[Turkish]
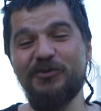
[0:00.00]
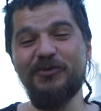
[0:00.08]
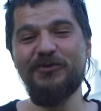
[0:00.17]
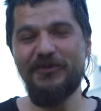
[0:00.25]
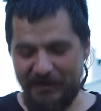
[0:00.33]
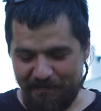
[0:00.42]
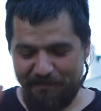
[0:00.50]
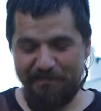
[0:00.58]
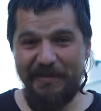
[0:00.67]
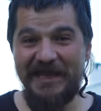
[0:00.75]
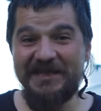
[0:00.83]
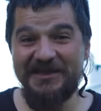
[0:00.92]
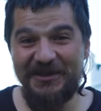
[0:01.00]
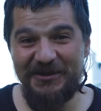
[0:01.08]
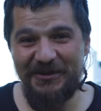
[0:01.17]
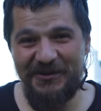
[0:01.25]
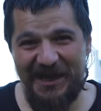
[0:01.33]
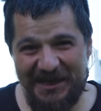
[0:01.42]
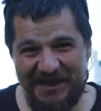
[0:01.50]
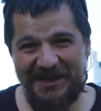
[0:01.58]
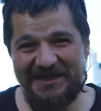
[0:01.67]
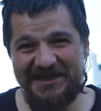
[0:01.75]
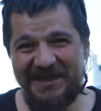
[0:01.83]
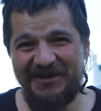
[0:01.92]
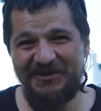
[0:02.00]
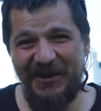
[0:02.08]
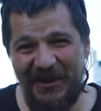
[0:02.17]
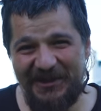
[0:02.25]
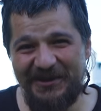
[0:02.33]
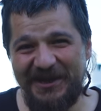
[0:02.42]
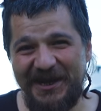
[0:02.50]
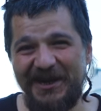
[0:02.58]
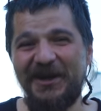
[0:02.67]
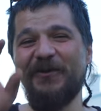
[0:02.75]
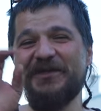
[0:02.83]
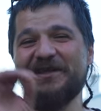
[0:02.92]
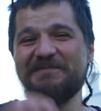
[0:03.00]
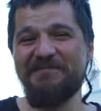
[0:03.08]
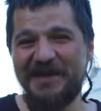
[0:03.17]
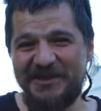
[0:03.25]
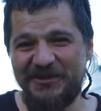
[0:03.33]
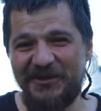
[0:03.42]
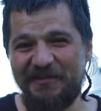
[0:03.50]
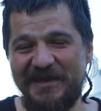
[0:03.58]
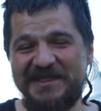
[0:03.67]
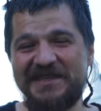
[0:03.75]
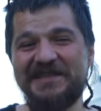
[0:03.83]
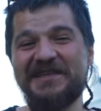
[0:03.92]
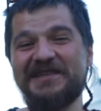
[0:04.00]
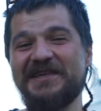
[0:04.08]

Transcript: Bu skuter beni taşıyordu arkadaşlar. Doğal olarak o 25 kilometreyi